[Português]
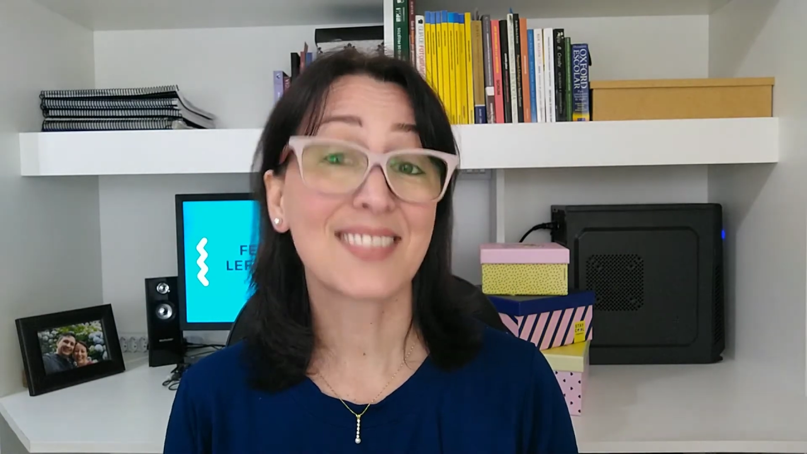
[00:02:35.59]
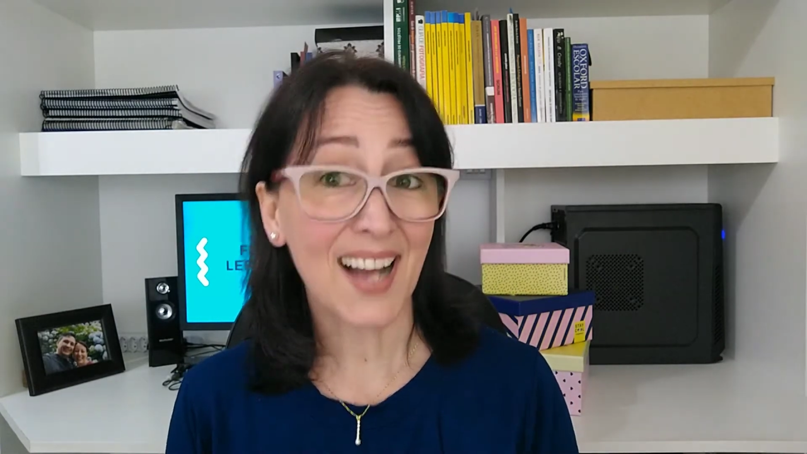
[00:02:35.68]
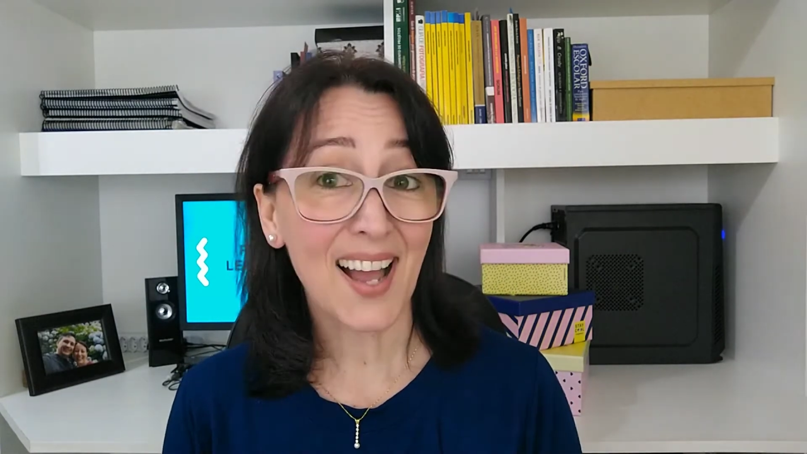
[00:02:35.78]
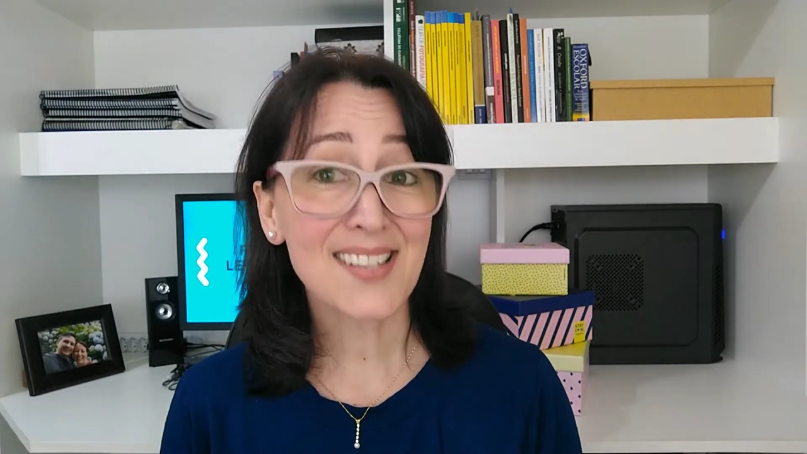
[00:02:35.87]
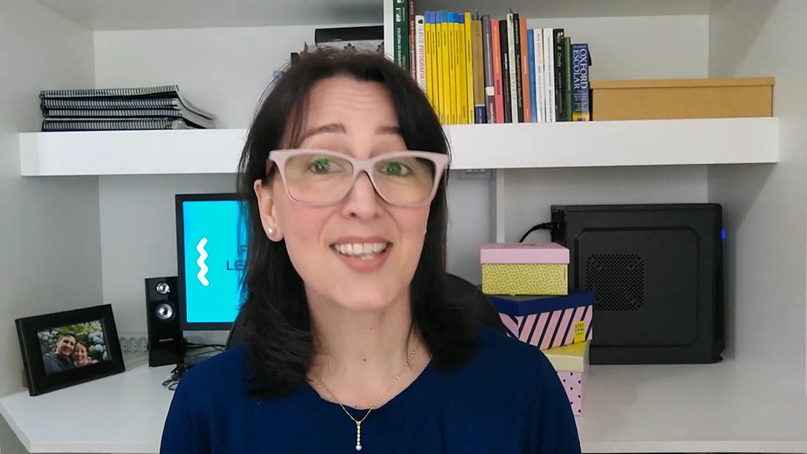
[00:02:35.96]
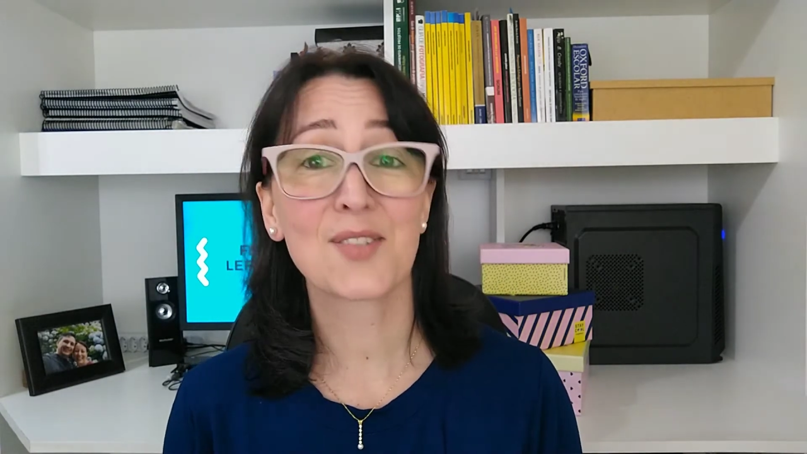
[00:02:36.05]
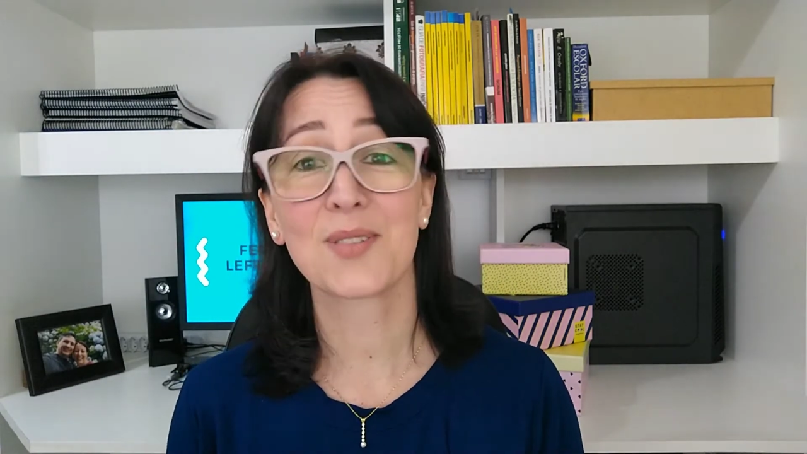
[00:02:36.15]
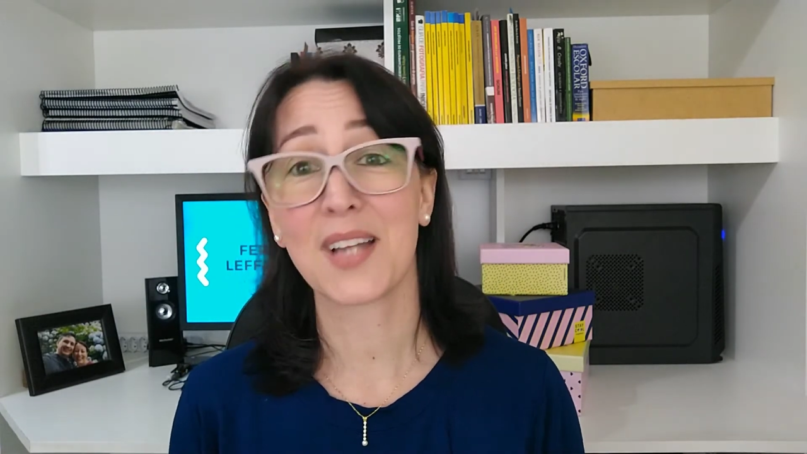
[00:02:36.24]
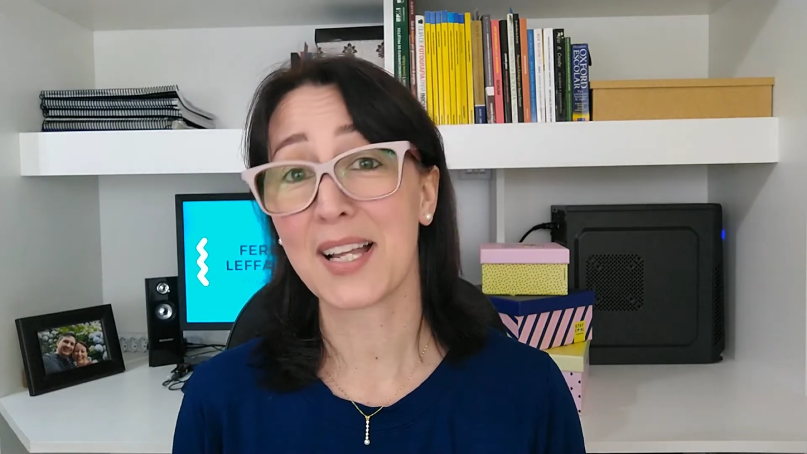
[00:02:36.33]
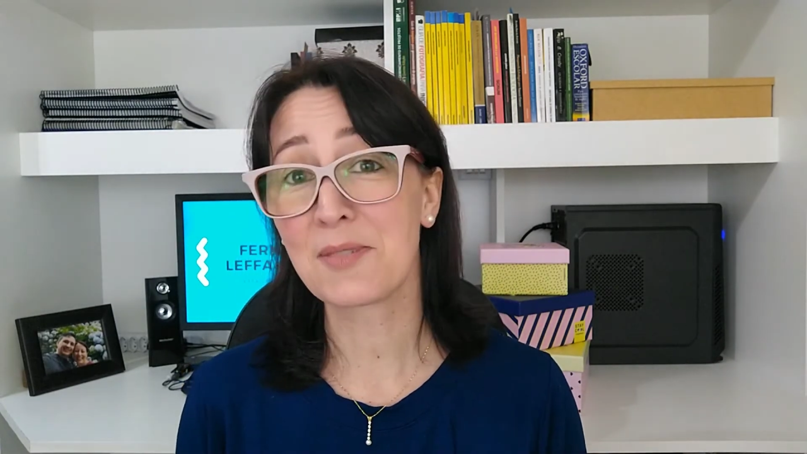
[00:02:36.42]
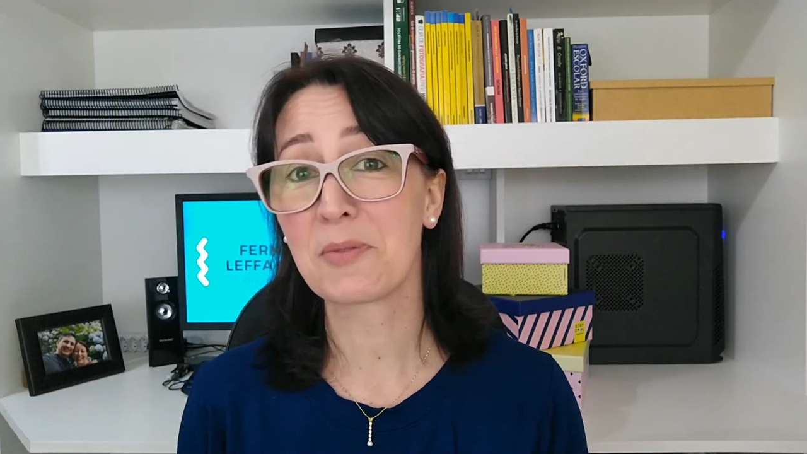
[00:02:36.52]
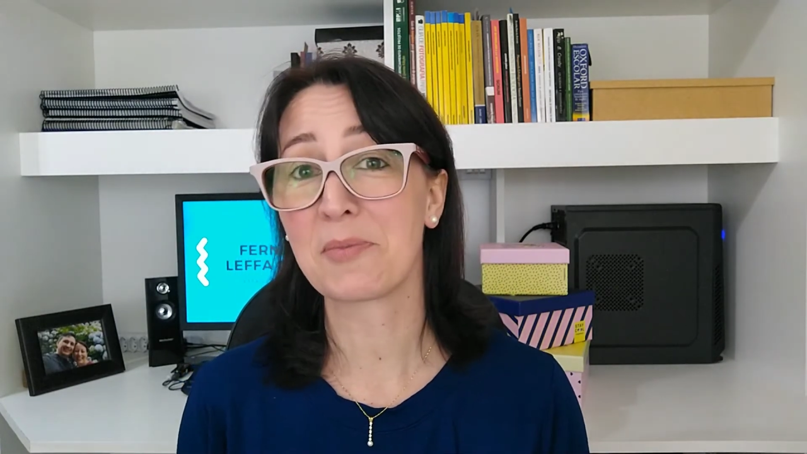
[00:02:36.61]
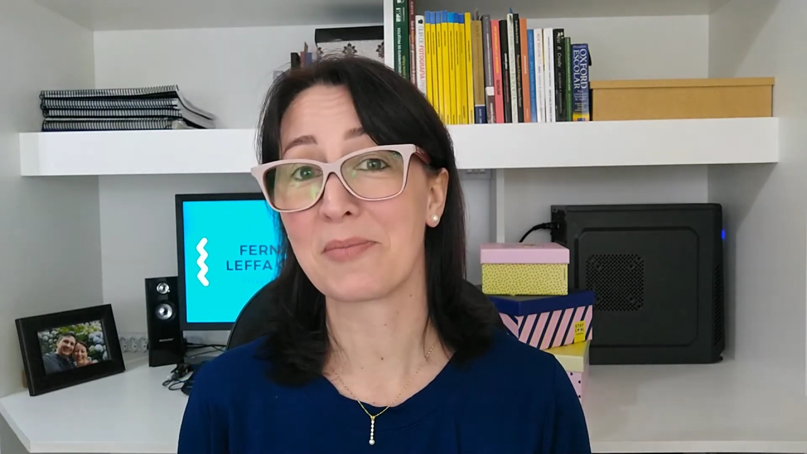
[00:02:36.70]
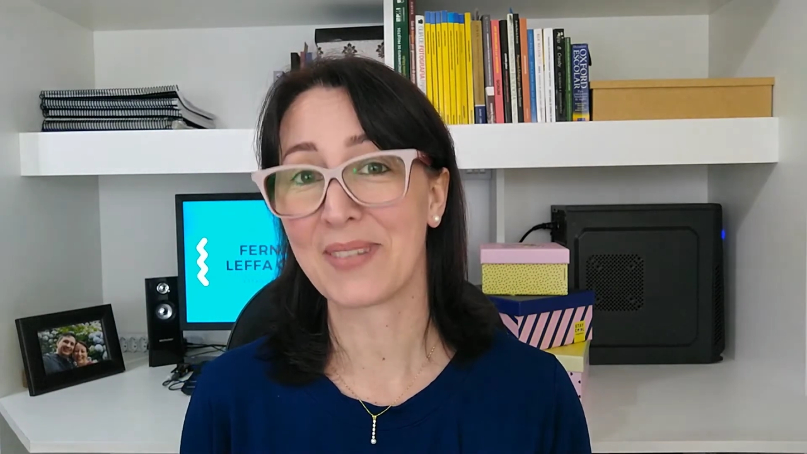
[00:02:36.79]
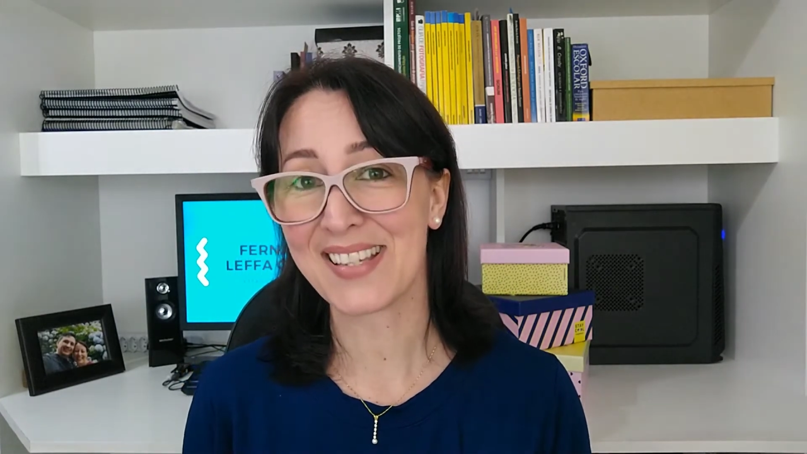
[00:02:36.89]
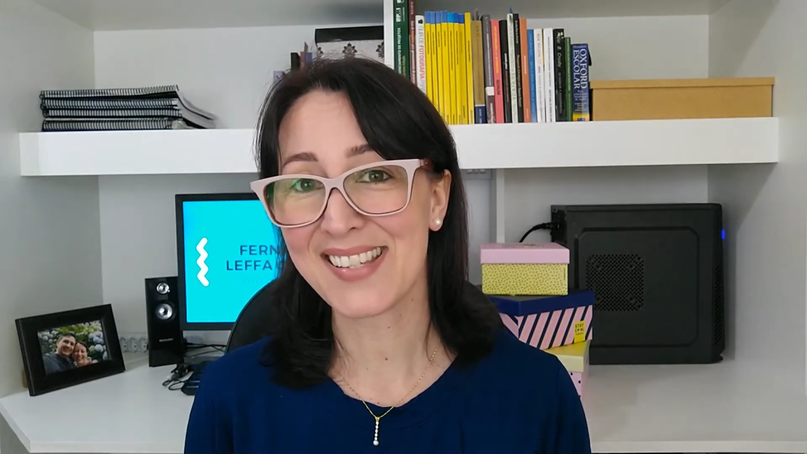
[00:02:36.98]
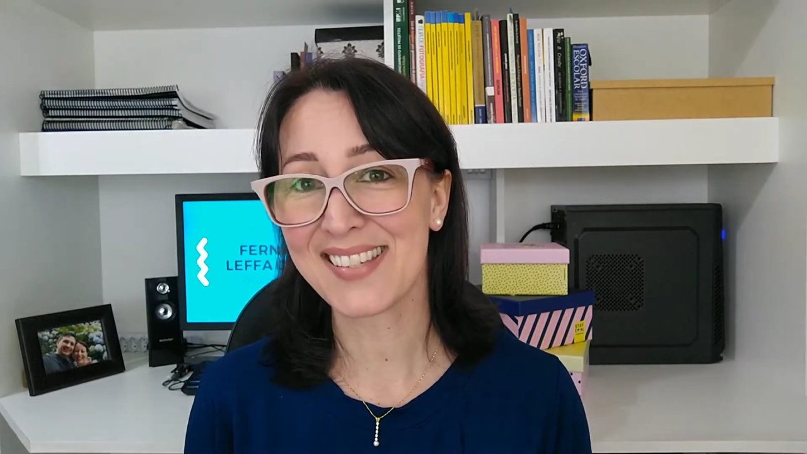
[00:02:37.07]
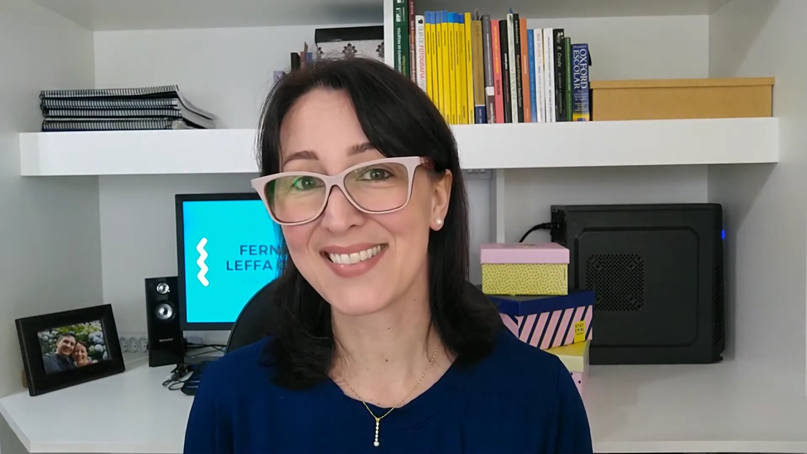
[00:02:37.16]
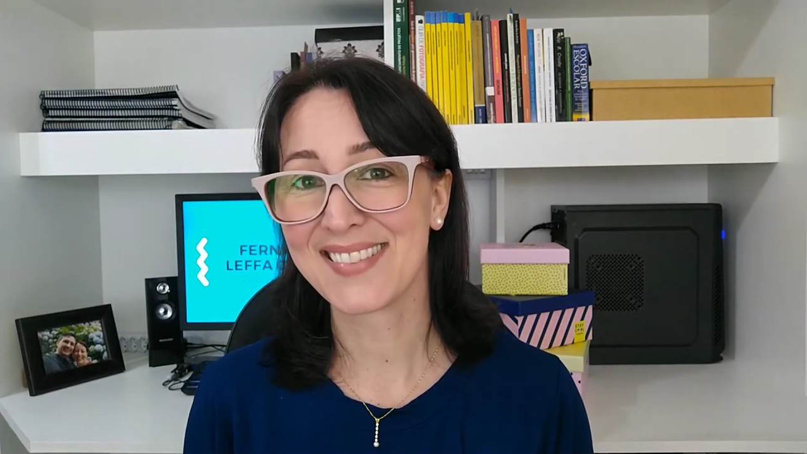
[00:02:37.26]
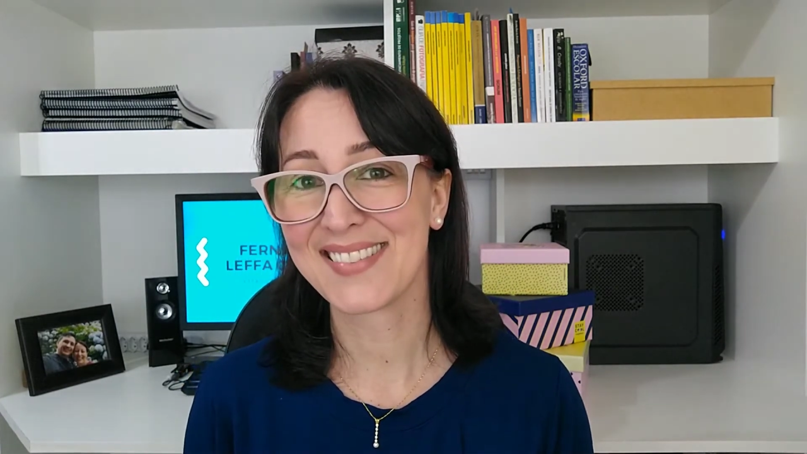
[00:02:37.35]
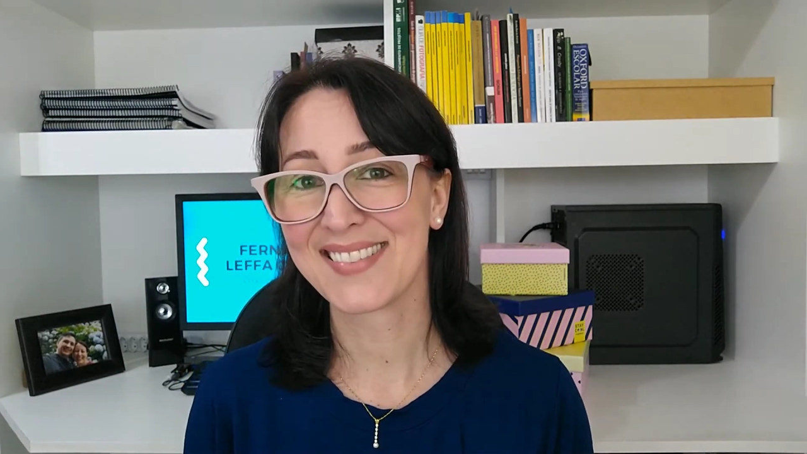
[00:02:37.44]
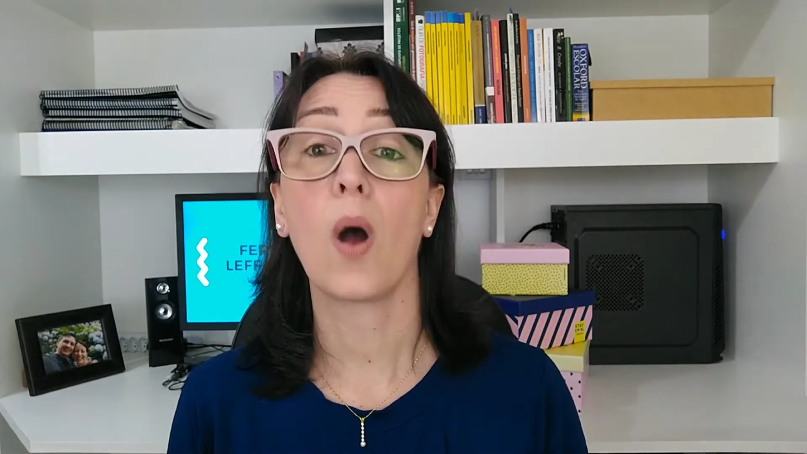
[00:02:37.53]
traz resultados para uma empresa?